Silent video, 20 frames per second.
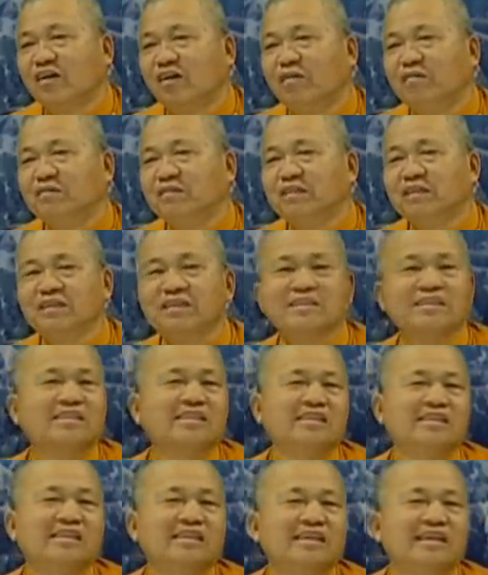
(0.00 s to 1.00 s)
我们
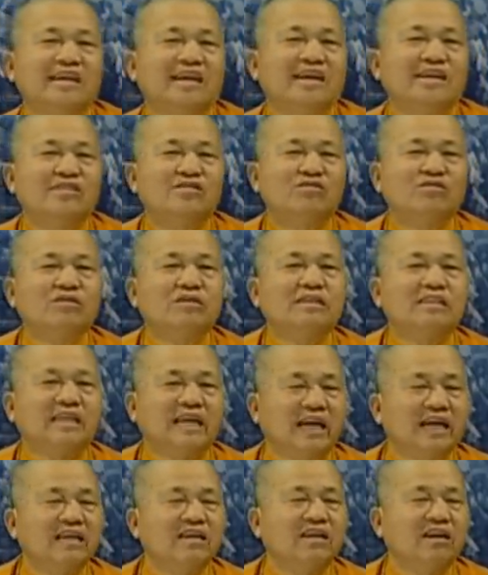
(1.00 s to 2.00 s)
就顺
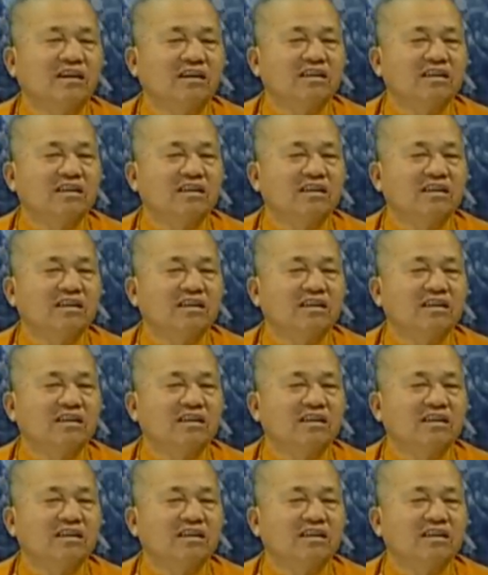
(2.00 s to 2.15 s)
天